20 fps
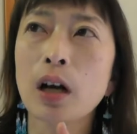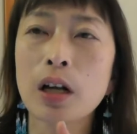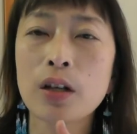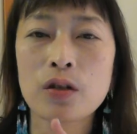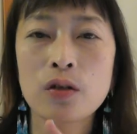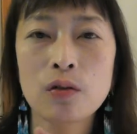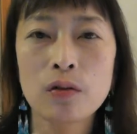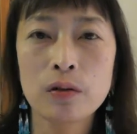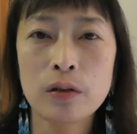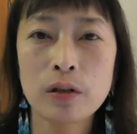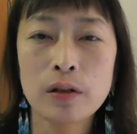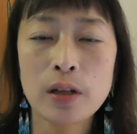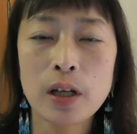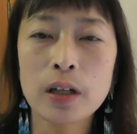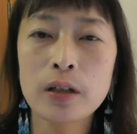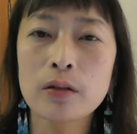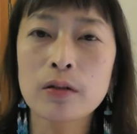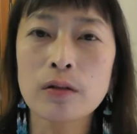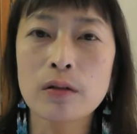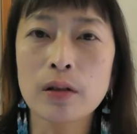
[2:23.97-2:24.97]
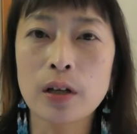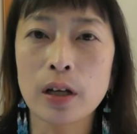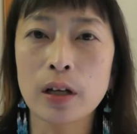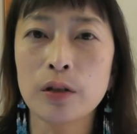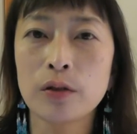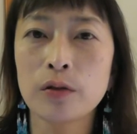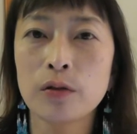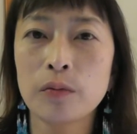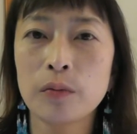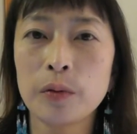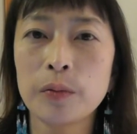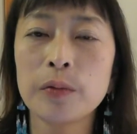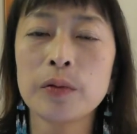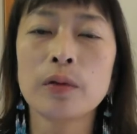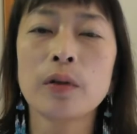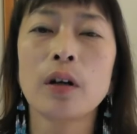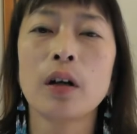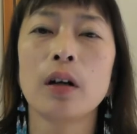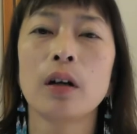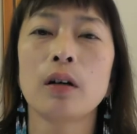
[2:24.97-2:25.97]
感情に左右される部
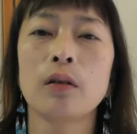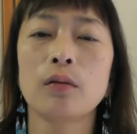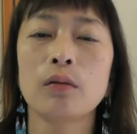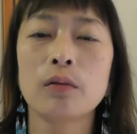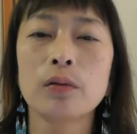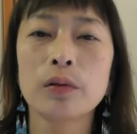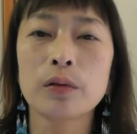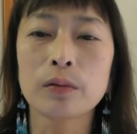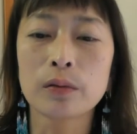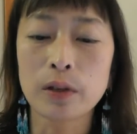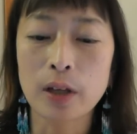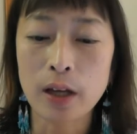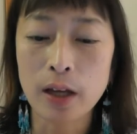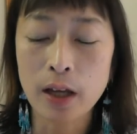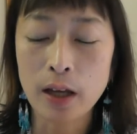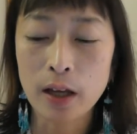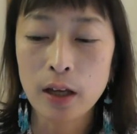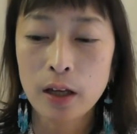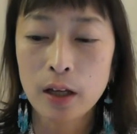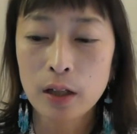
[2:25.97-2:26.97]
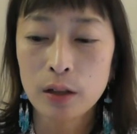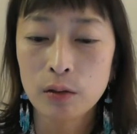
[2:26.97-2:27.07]
分が多いので